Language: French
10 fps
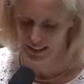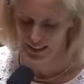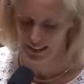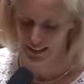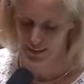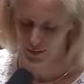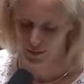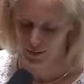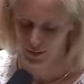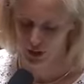Et
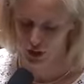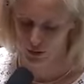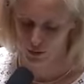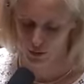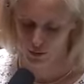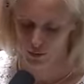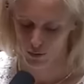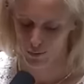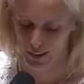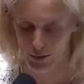euh, sachez que
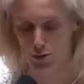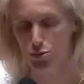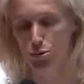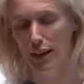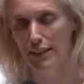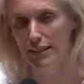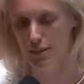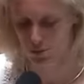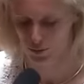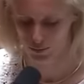Marisol Touraine
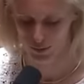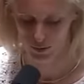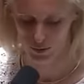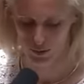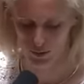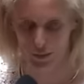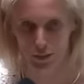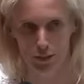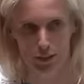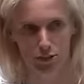et ce gouvernement
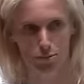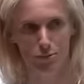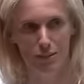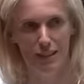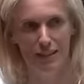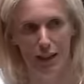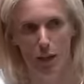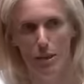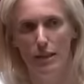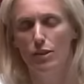mènent une action
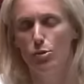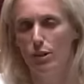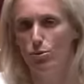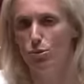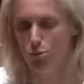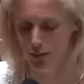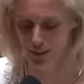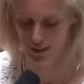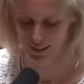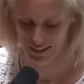déterminée de réduction
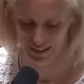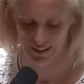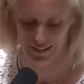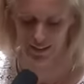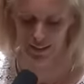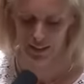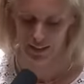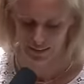des inégalités